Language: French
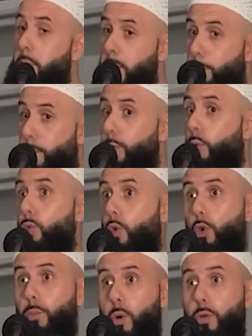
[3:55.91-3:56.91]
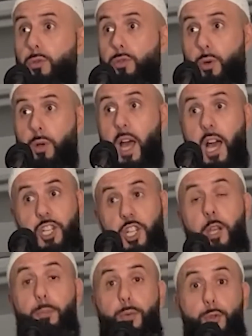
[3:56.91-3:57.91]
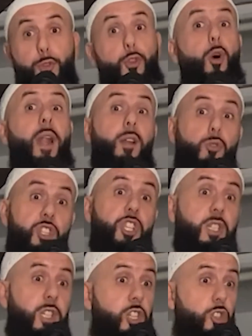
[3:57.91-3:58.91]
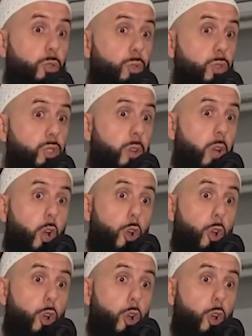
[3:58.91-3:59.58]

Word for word: mais plus on augmente dans l'âge et plus, dans la logique des choses,